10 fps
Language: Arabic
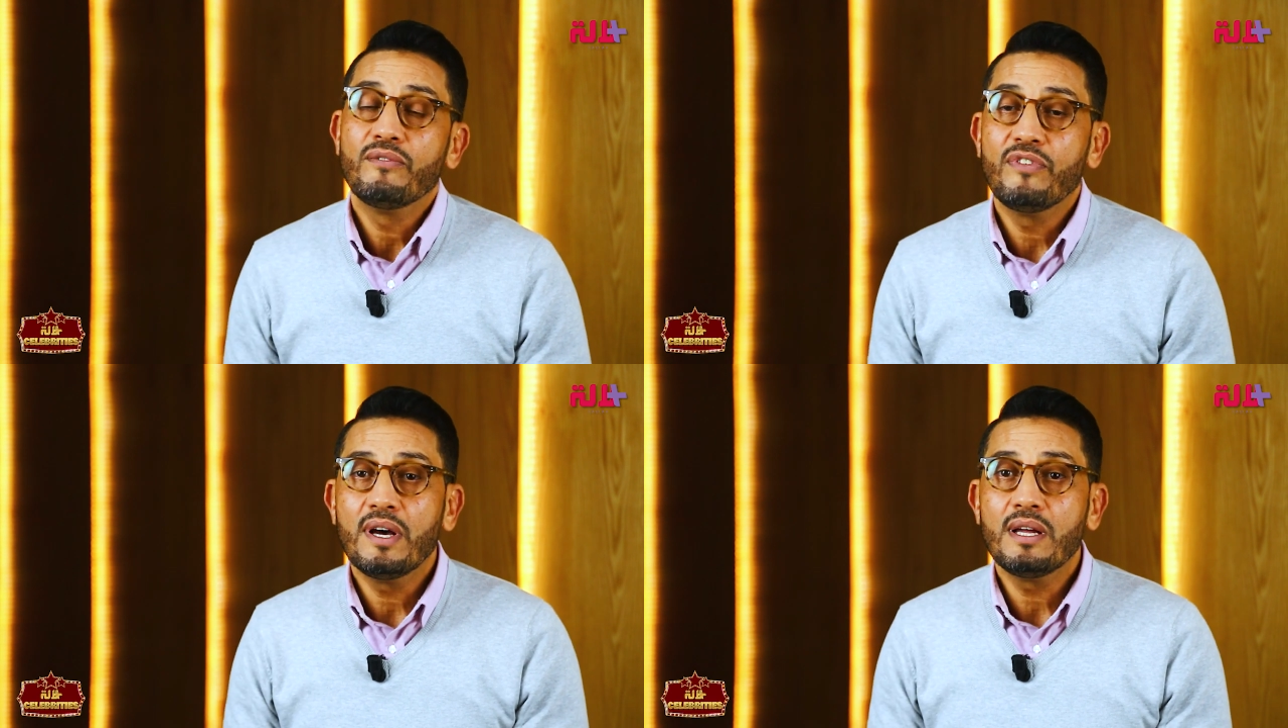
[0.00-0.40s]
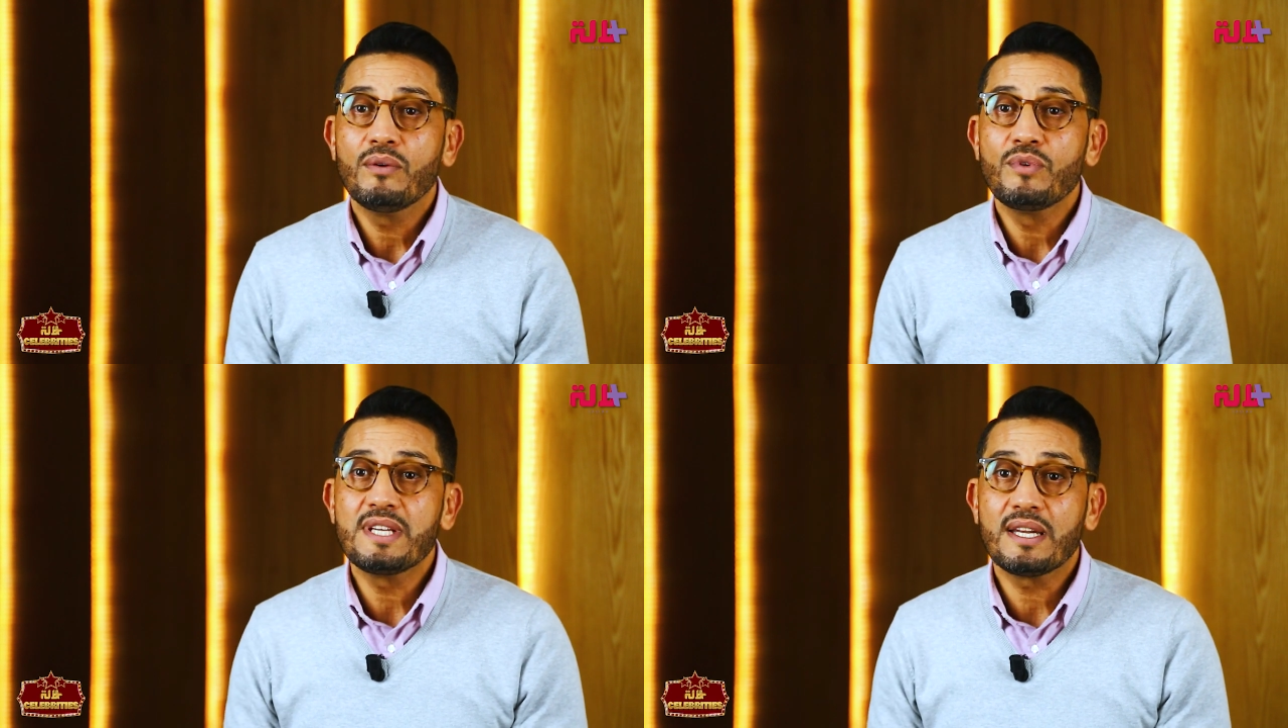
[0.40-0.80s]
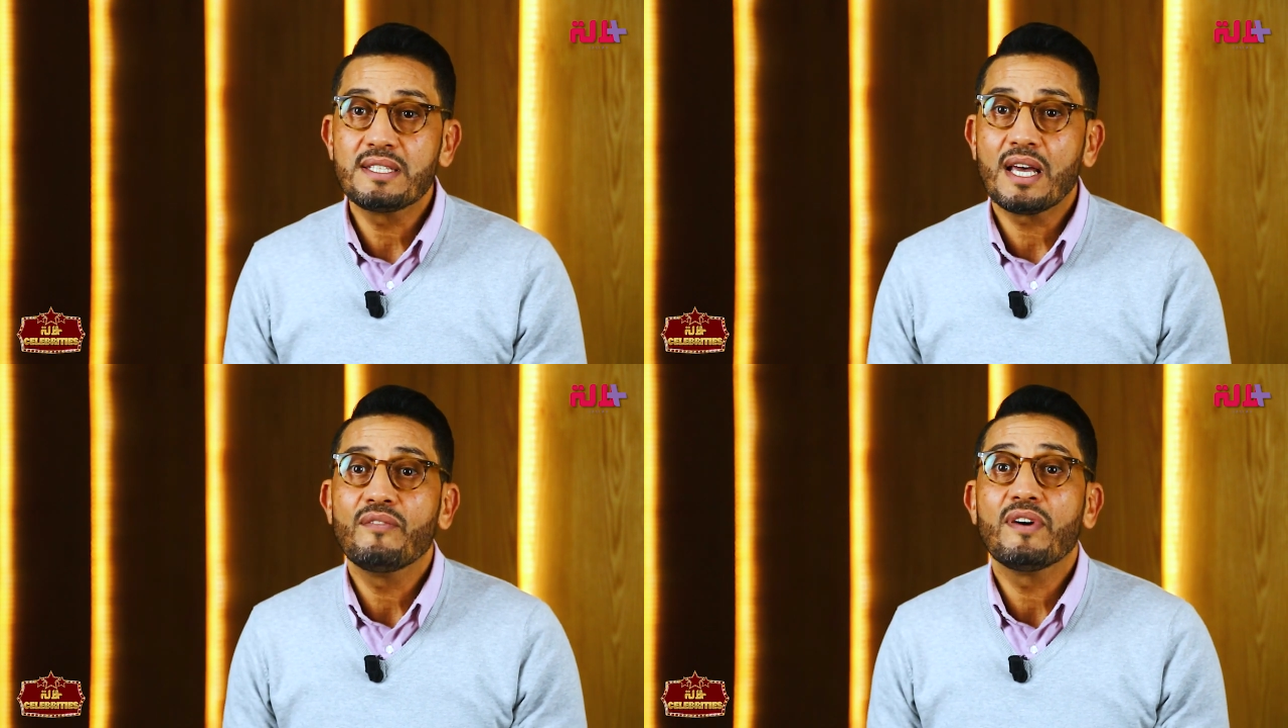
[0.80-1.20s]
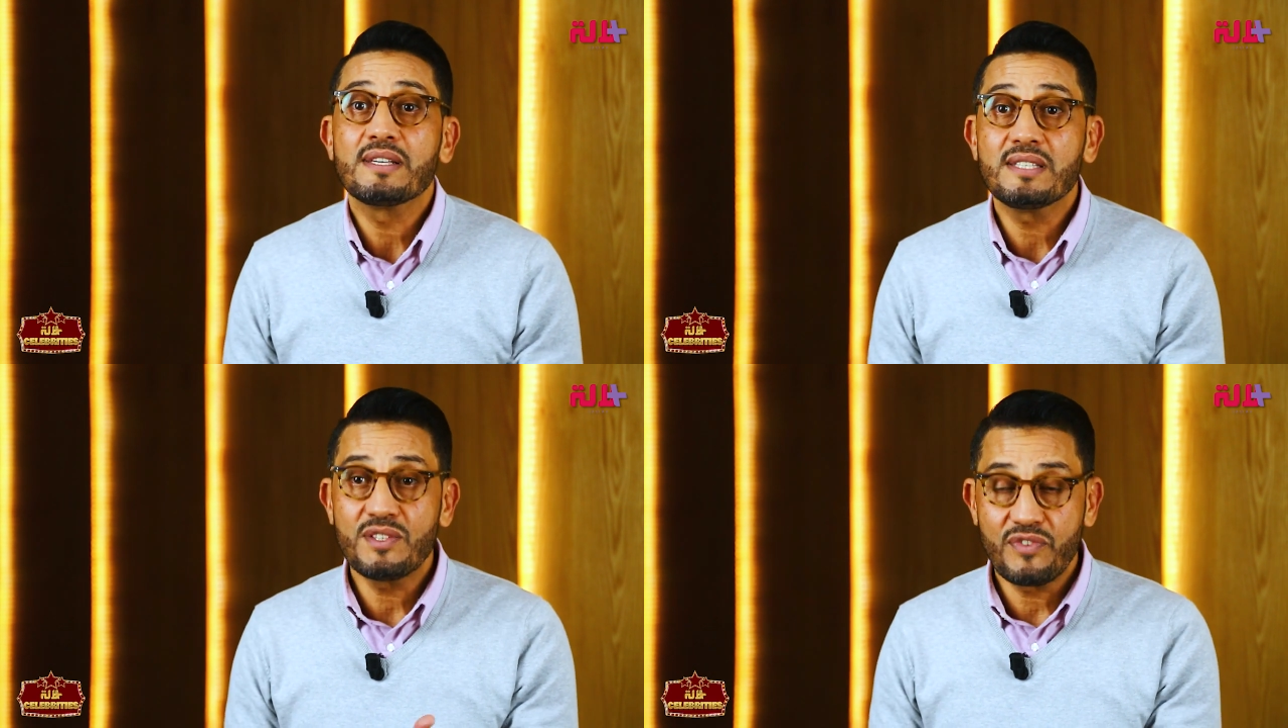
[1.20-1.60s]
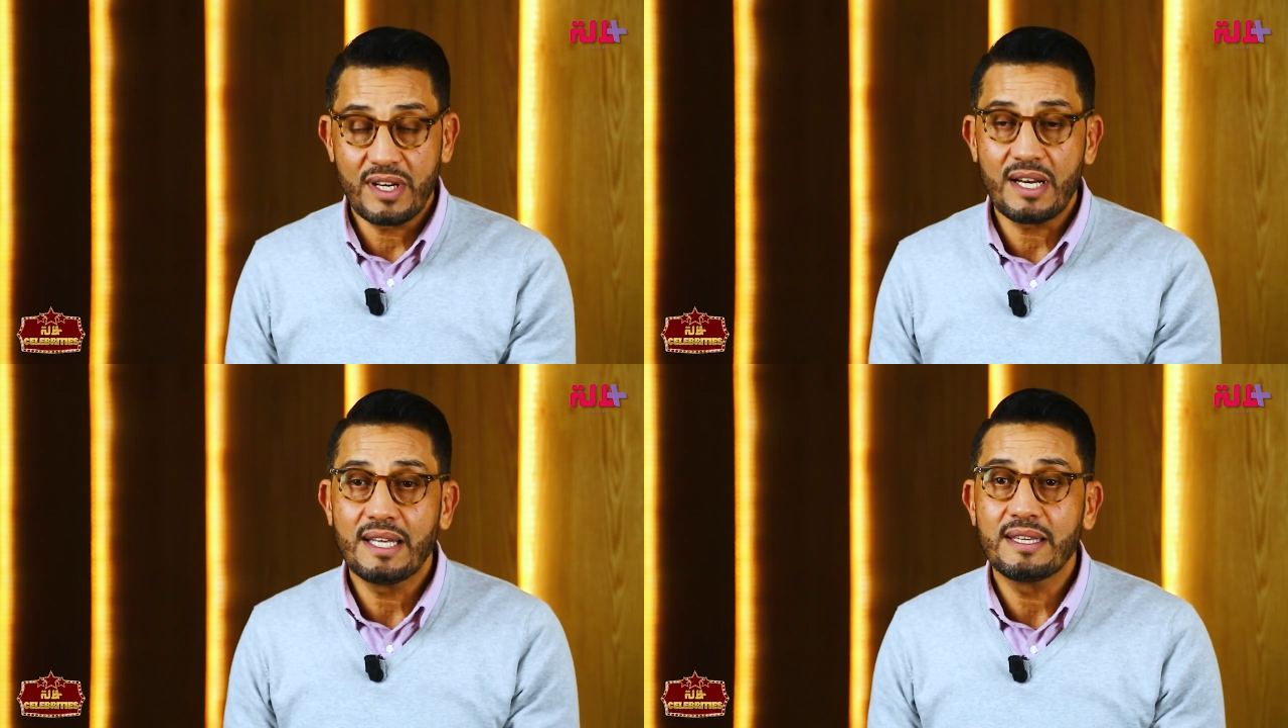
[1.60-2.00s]
فوزاره الثقافه خصها
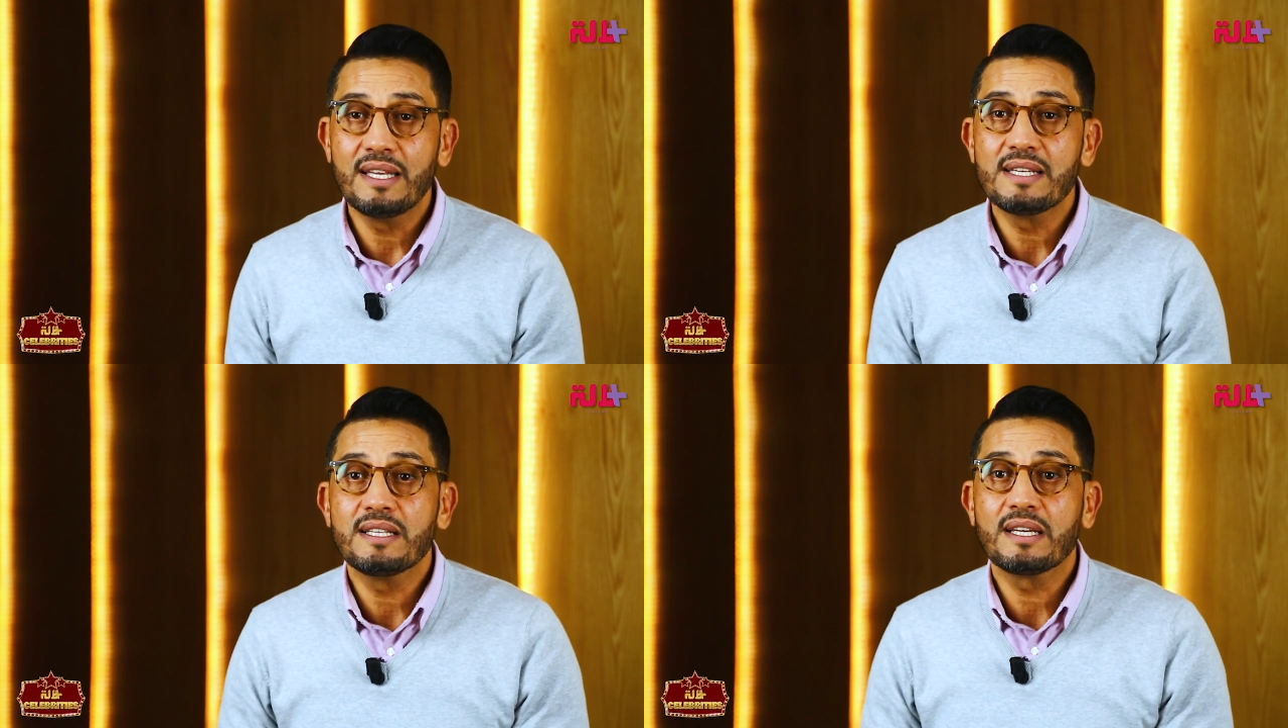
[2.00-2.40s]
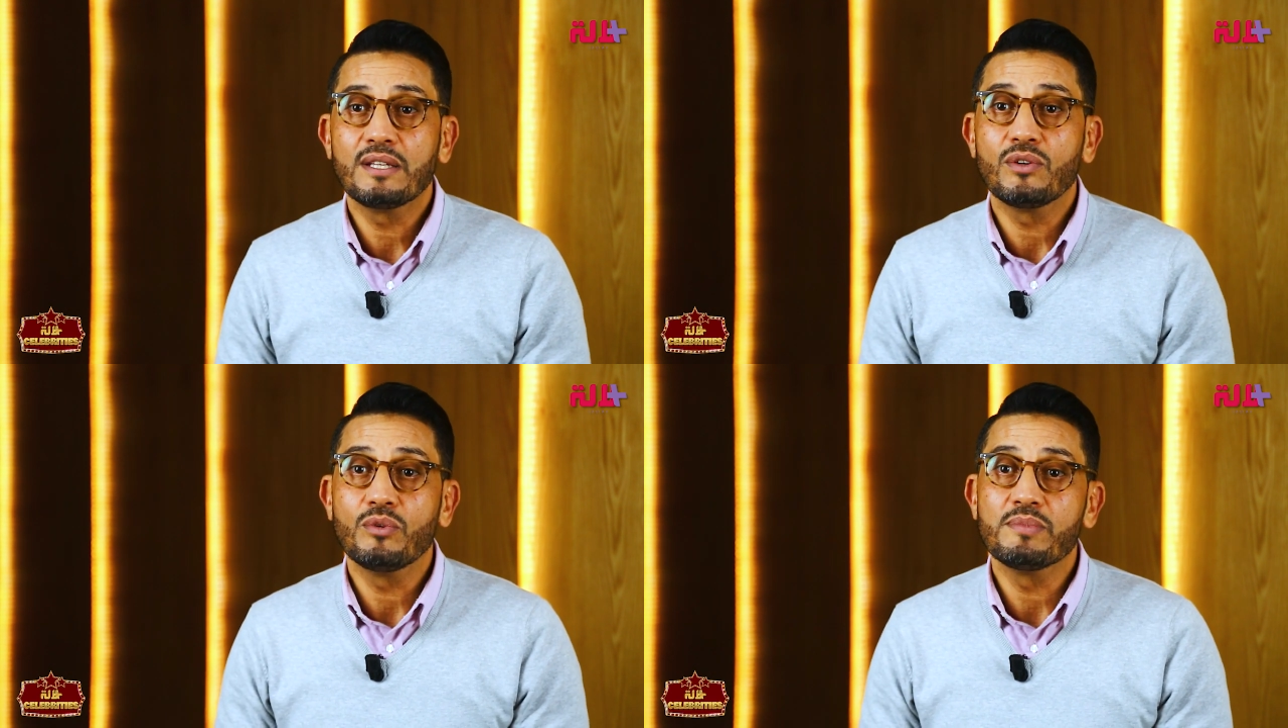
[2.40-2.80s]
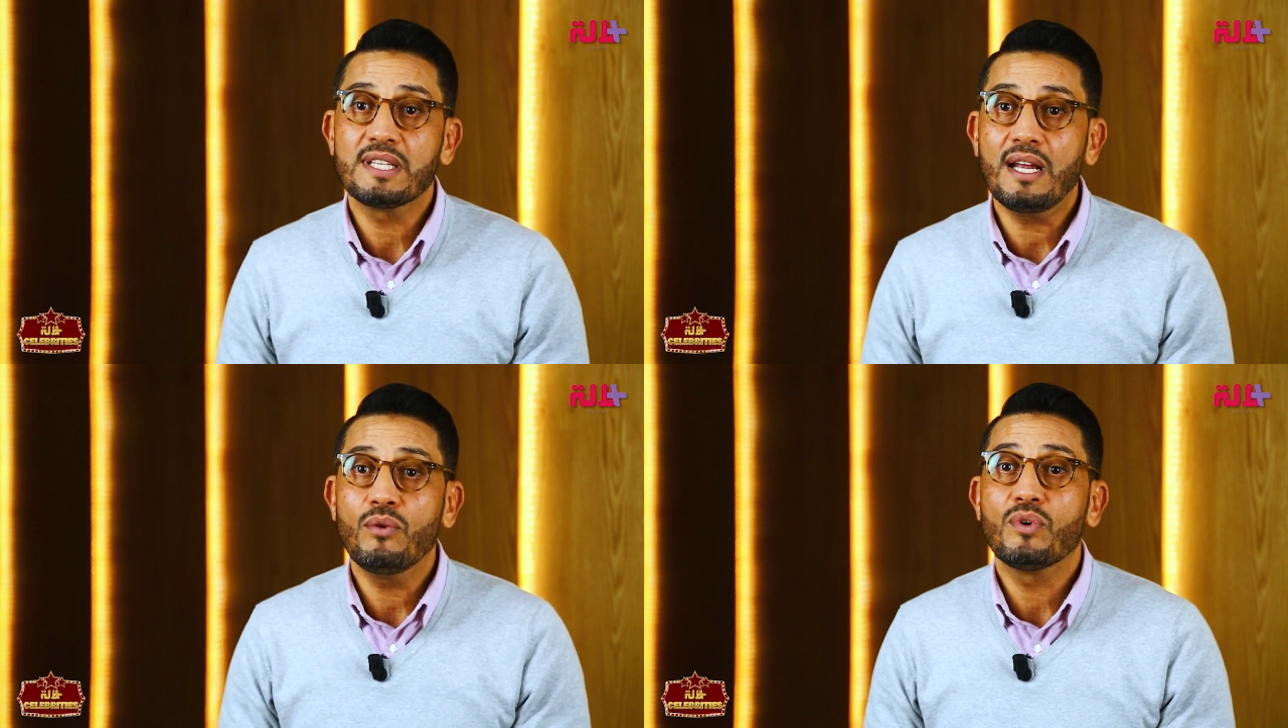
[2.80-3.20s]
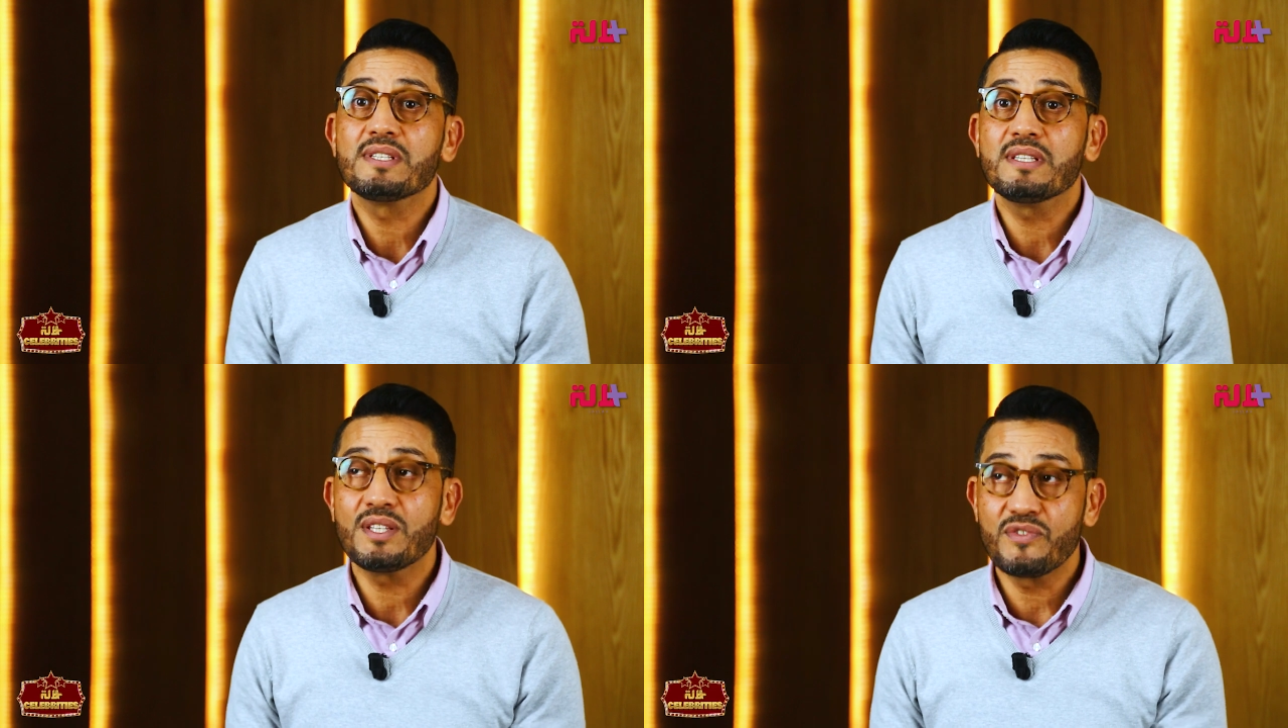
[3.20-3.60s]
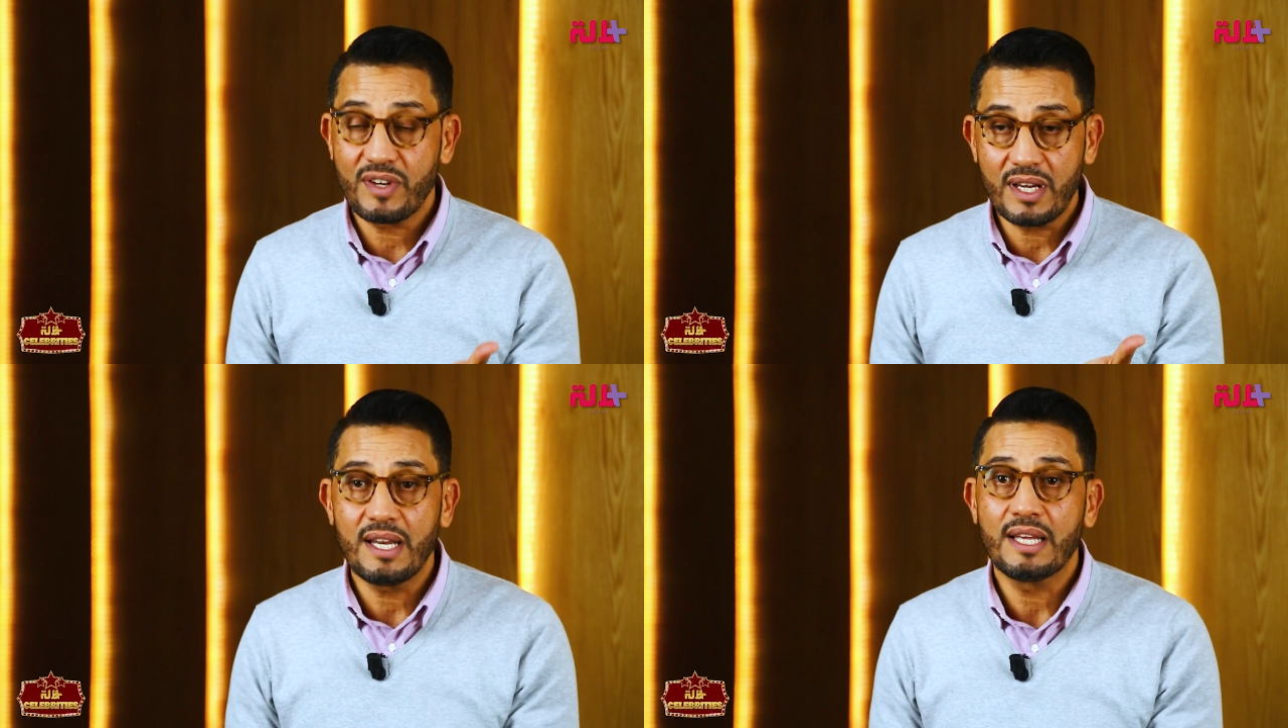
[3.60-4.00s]
تفكر لهاد الناس اللي كيديروا المسرح وخصها
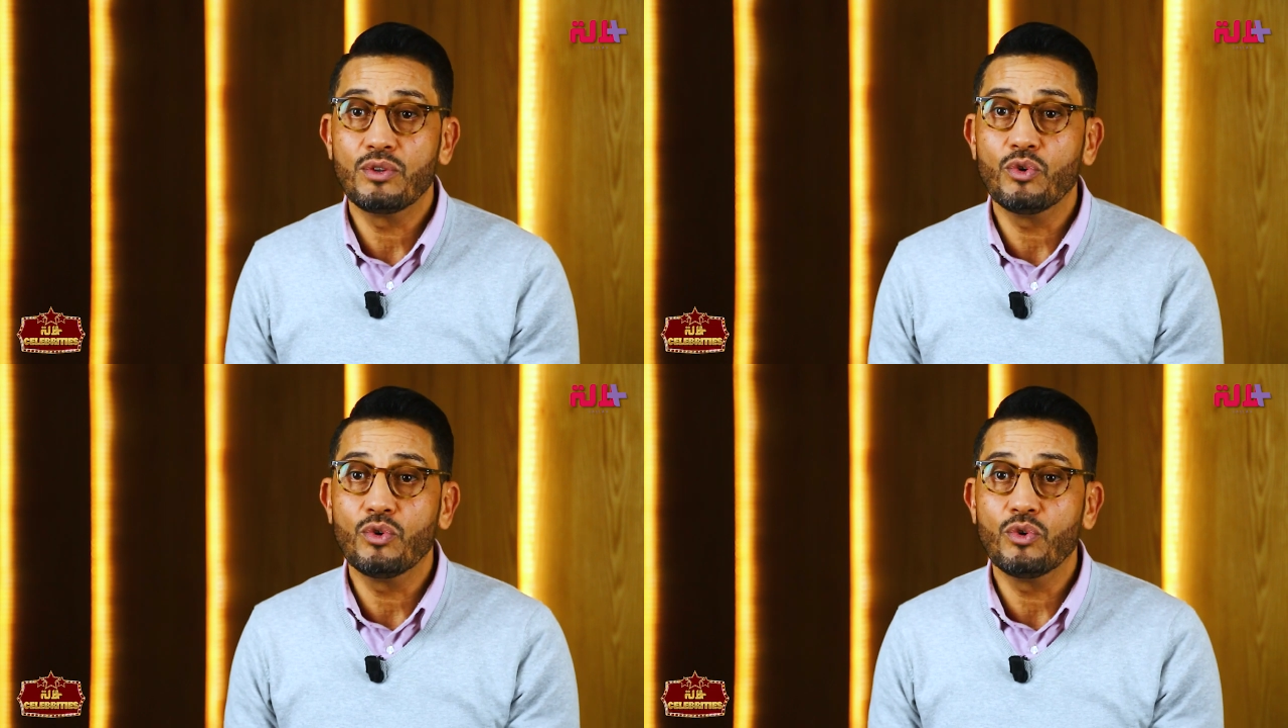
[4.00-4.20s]
تفكر لهاد